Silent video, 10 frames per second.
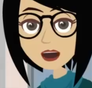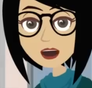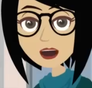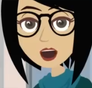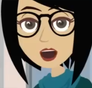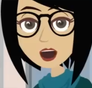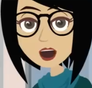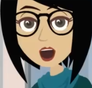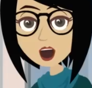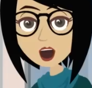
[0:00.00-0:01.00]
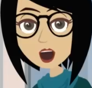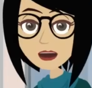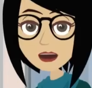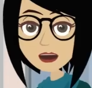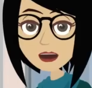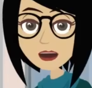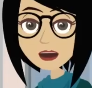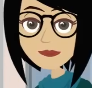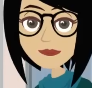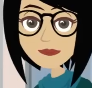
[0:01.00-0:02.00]
здании,
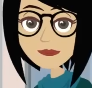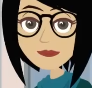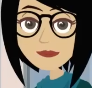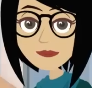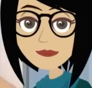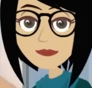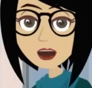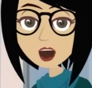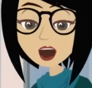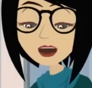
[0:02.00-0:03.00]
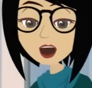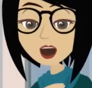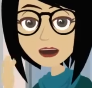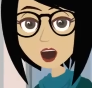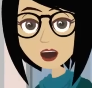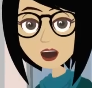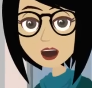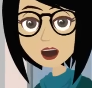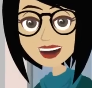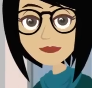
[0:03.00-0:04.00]
куда уже много лет не
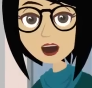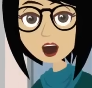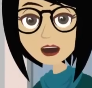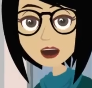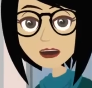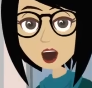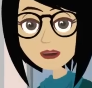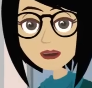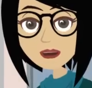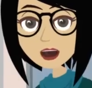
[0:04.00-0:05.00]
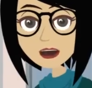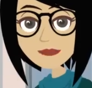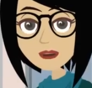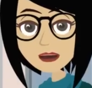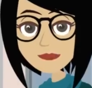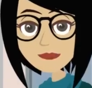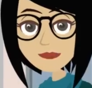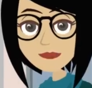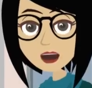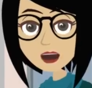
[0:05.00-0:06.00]
ступала нога человека. И